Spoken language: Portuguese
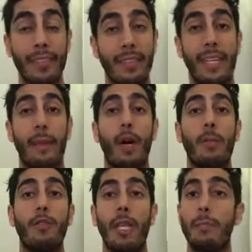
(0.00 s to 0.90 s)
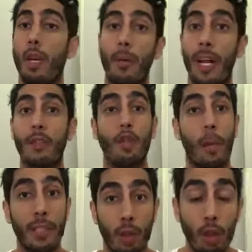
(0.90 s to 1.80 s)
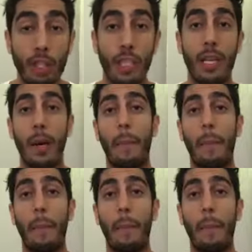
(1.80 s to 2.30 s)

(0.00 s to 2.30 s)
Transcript: Às vezes você namora há muito tempo, teu namorado não toma atitude.